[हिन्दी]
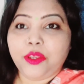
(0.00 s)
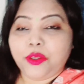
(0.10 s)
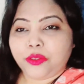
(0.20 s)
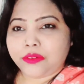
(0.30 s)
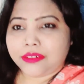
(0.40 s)

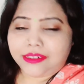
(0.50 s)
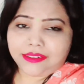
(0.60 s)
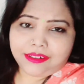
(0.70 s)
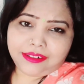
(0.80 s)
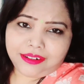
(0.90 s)
तो कट
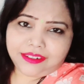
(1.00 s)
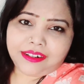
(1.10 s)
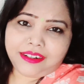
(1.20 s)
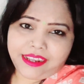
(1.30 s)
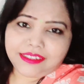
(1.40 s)
कट कट
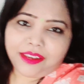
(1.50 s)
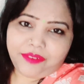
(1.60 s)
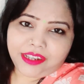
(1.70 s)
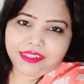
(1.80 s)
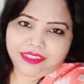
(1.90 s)
कट ऐसे
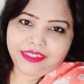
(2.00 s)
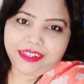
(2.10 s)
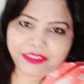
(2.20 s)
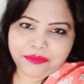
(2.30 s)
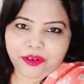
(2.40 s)
आवाज़ आती
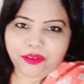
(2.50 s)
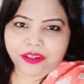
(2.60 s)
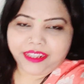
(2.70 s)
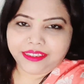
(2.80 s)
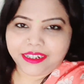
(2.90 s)
रहती ब्लॉग के
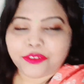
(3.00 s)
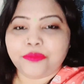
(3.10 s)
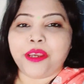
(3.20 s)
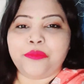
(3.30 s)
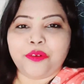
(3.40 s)
अंदर तो मैं
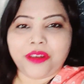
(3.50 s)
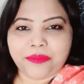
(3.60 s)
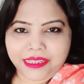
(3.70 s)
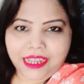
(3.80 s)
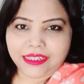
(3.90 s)
आपको
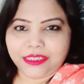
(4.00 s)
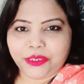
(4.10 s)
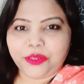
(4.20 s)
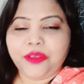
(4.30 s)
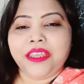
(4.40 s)
बता देती हूँ